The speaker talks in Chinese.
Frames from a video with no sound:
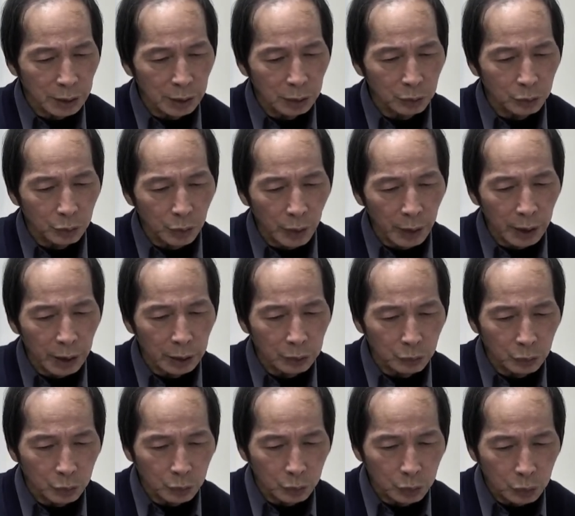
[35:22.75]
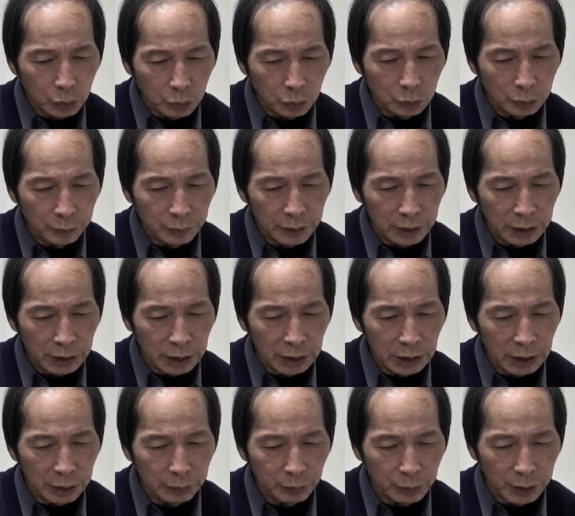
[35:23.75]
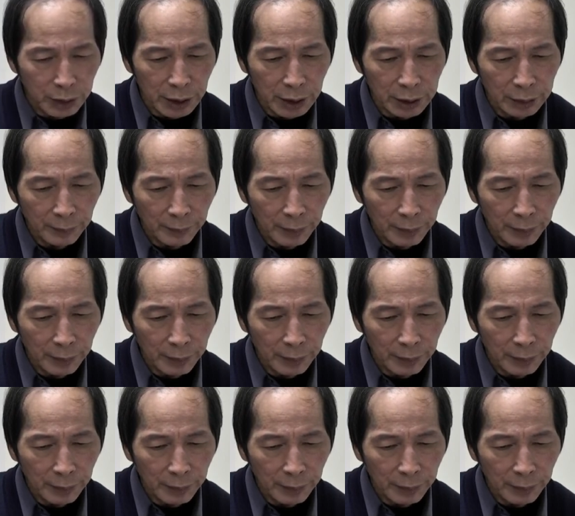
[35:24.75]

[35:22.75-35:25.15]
无对，无触，亦不应